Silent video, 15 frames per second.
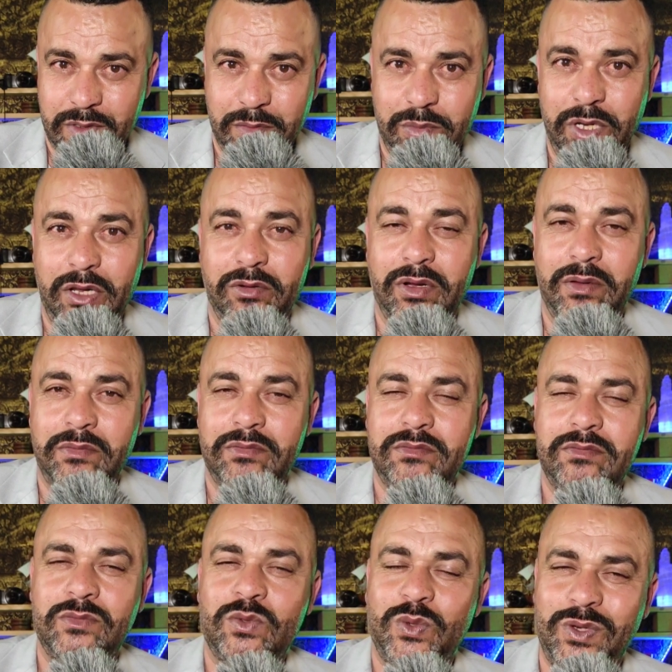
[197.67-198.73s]
بالعوام
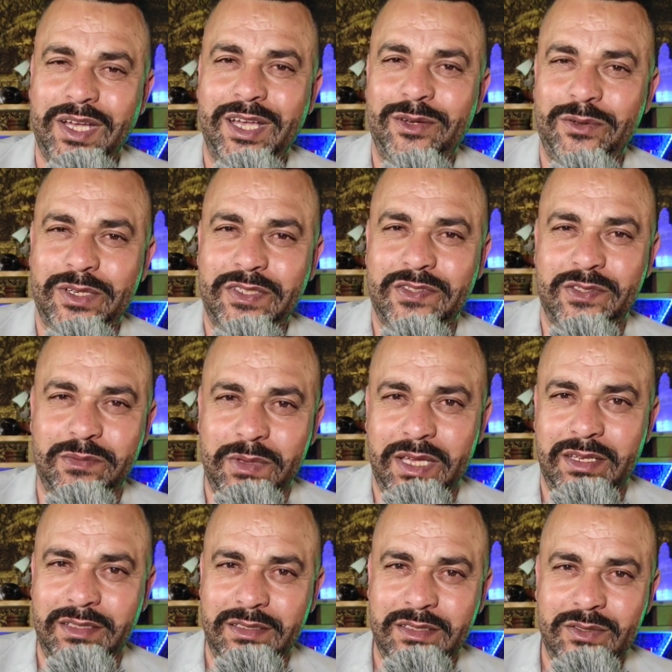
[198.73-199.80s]
وقالوا لنا
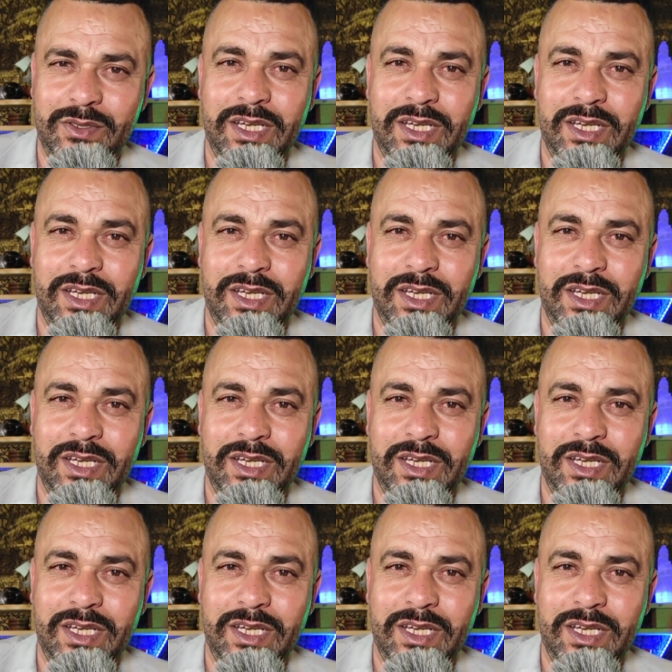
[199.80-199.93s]
الزمان